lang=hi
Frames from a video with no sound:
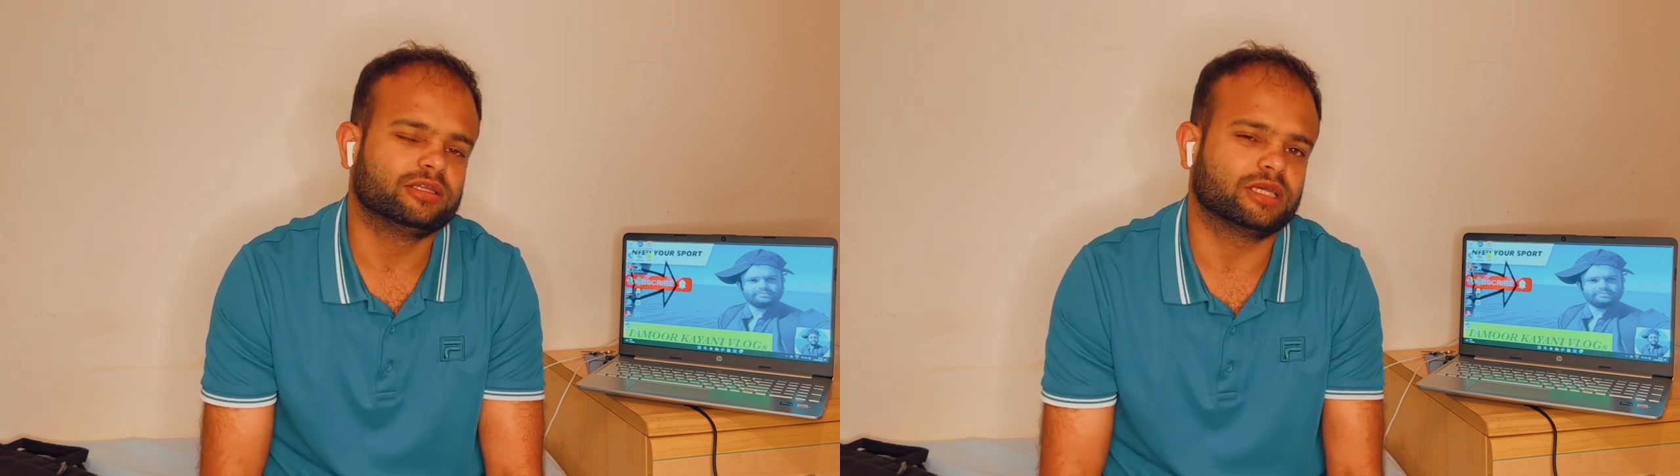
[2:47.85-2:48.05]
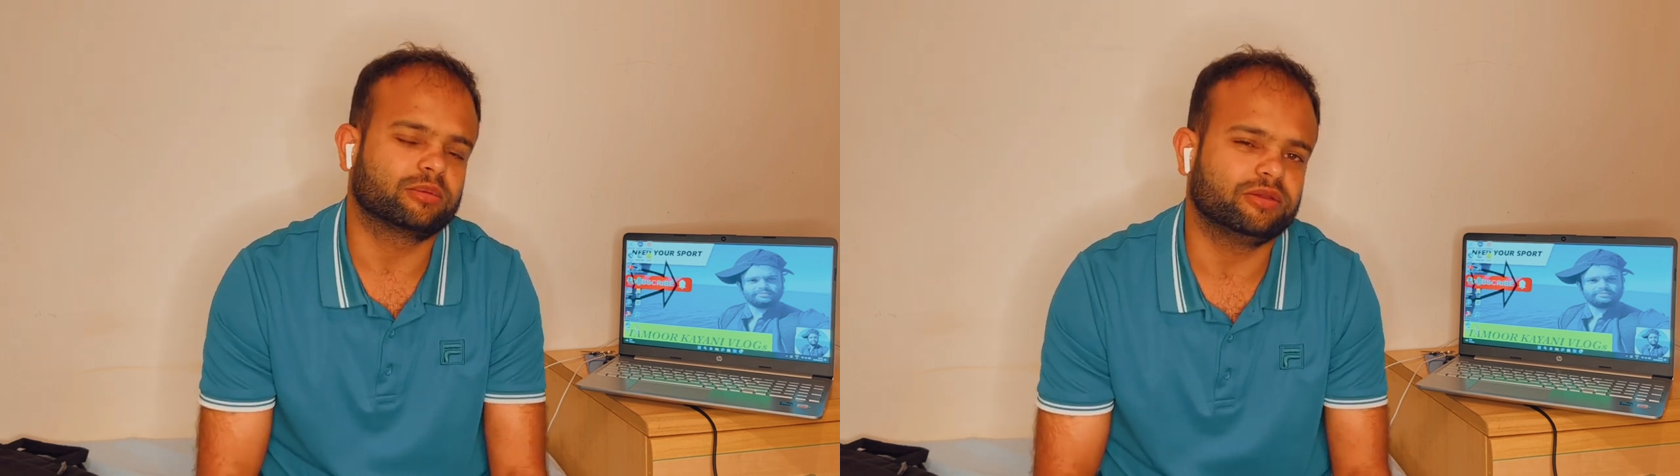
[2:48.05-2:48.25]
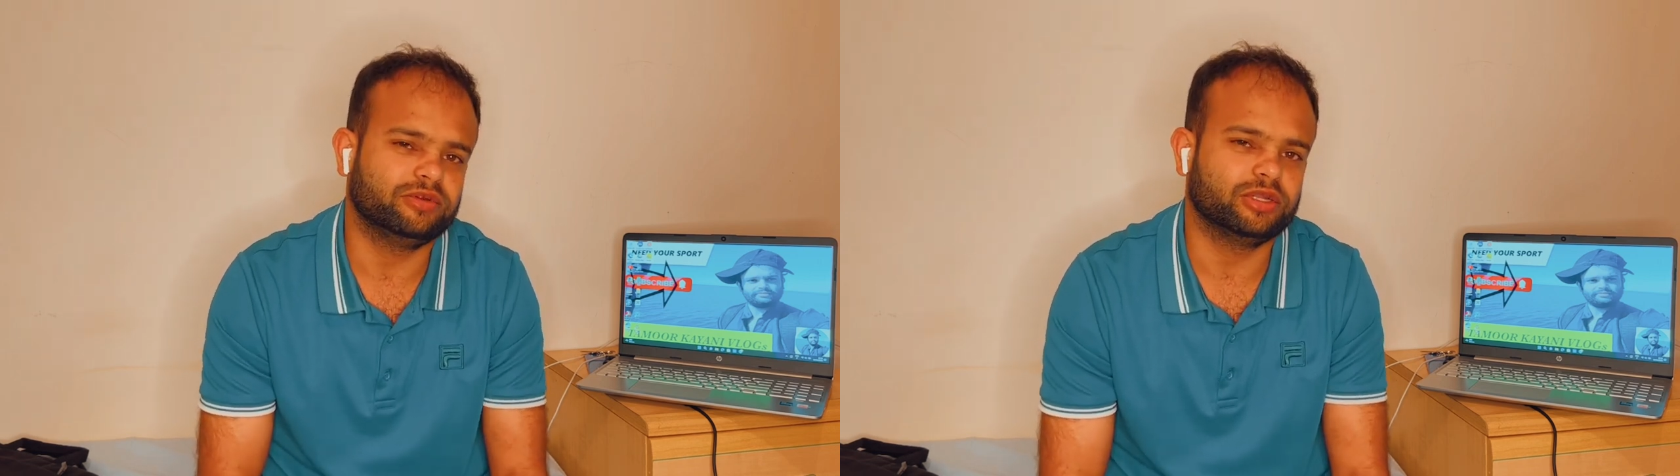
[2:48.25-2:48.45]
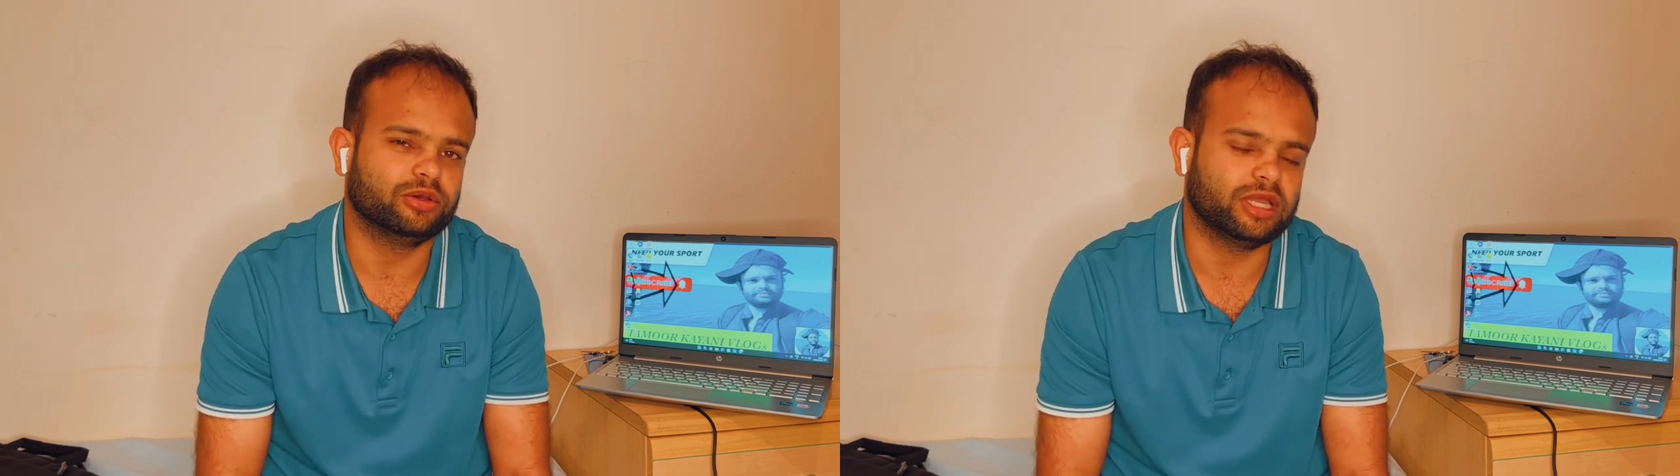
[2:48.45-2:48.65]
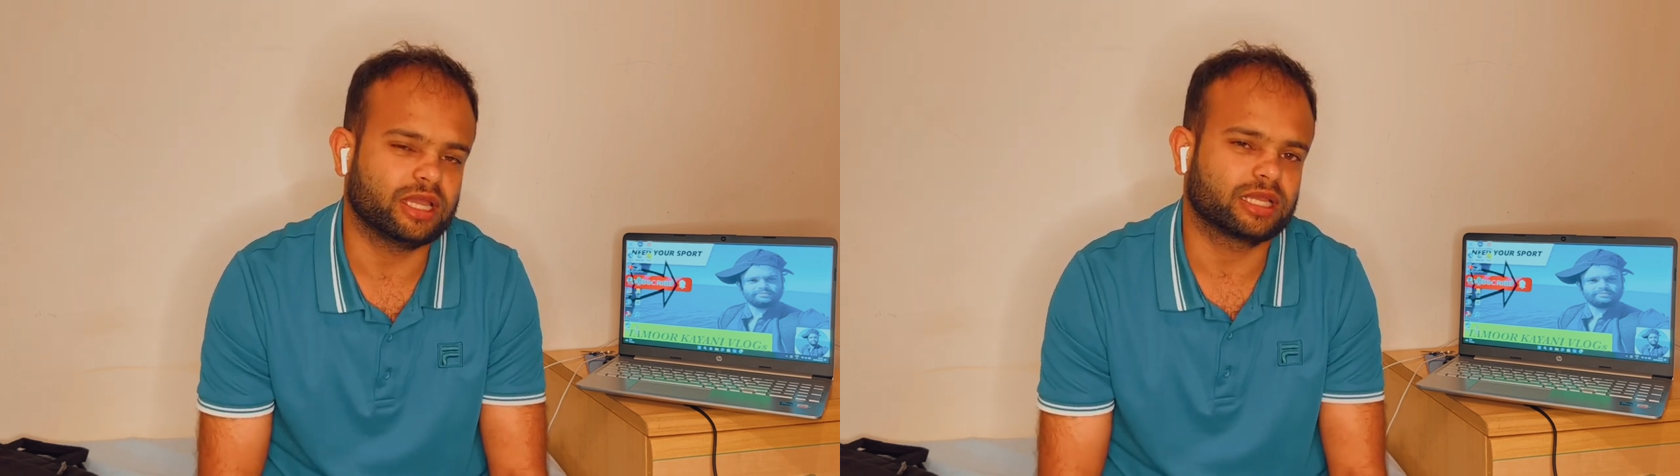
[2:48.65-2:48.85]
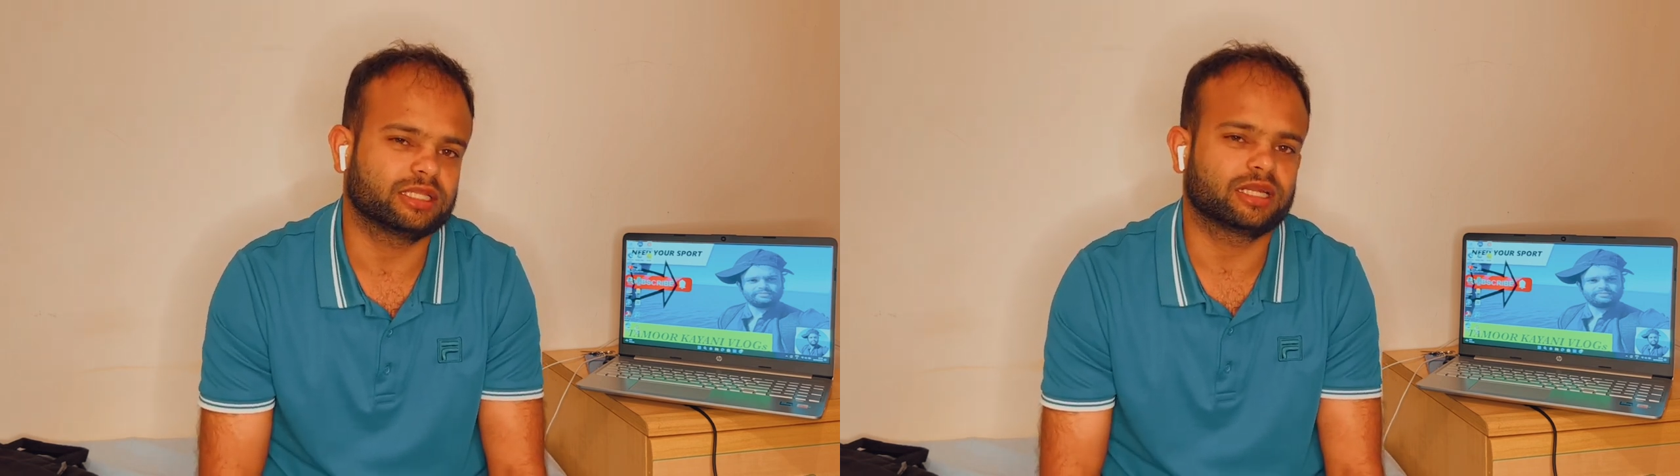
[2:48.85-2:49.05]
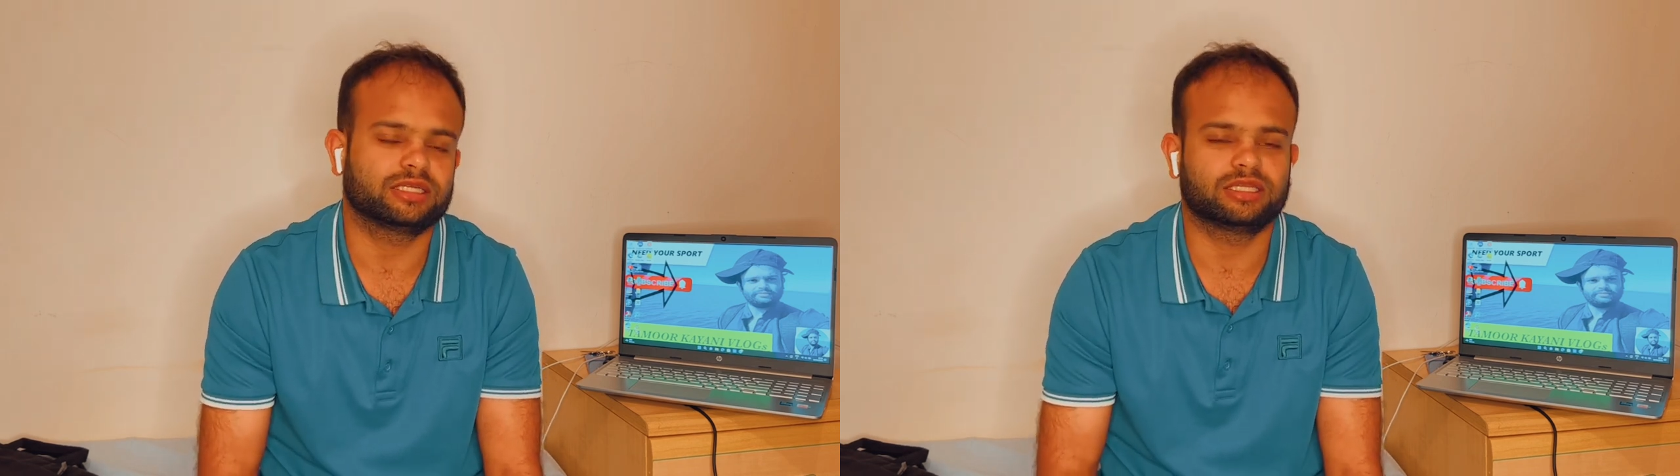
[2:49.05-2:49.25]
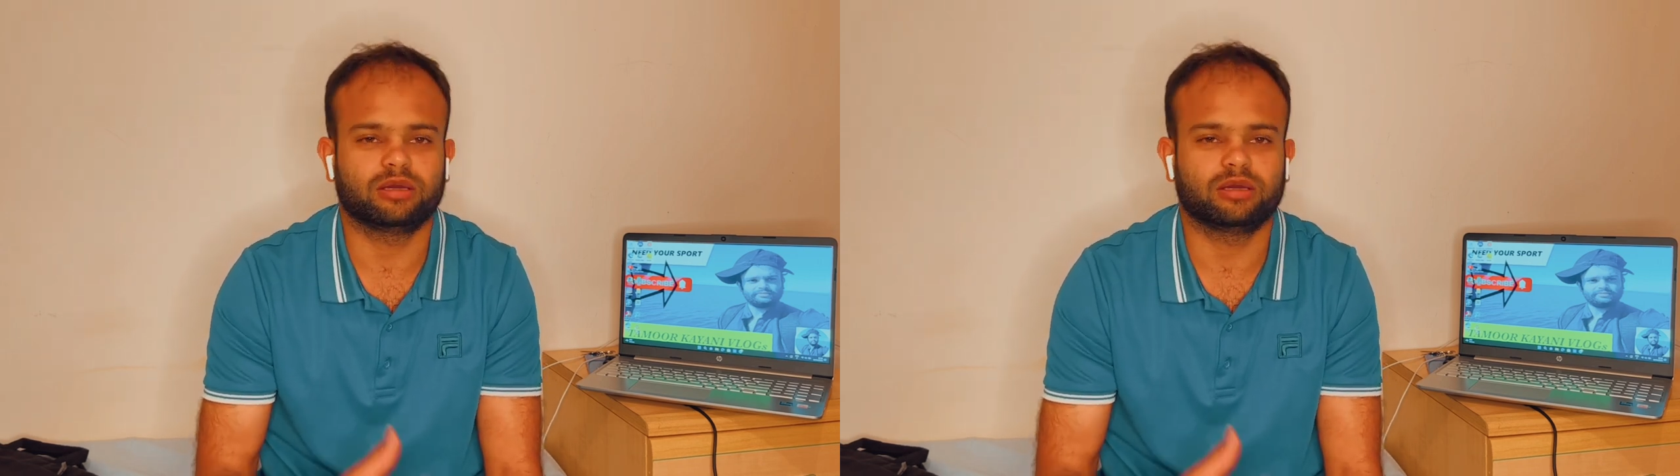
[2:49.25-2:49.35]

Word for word: सबकी वीडियो एक ही तरह से